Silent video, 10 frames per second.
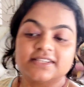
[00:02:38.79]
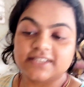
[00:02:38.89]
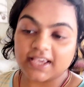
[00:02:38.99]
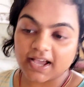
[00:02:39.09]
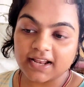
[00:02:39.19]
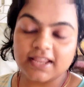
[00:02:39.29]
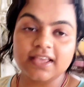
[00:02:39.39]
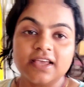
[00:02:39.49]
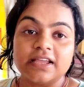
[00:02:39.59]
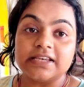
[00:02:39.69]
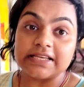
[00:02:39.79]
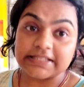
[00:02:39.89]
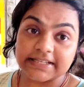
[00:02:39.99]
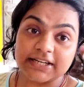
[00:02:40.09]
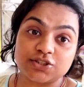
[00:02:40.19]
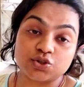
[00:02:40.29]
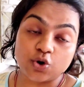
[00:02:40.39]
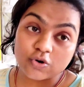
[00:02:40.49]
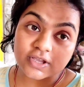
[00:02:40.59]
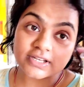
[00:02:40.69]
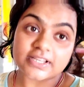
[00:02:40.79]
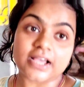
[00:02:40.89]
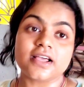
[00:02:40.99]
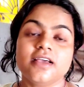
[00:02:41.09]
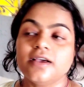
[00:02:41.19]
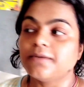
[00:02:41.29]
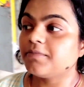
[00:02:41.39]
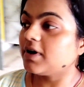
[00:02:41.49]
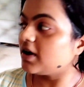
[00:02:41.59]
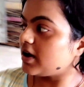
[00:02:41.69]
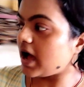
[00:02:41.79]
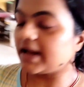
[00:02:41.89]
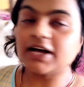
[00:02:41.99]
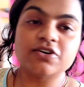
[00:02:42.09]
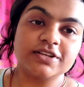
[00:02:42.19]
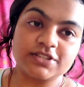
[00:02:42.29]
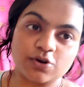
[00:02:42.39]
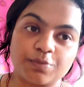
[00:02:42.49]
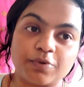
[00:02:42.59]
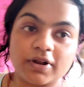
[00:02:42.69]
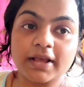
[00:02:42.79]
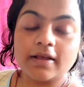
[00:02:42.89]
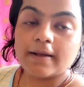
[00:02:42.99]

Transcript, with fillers: সেখানে নিচের চৌকিটা আনা হয়েছে ওপরে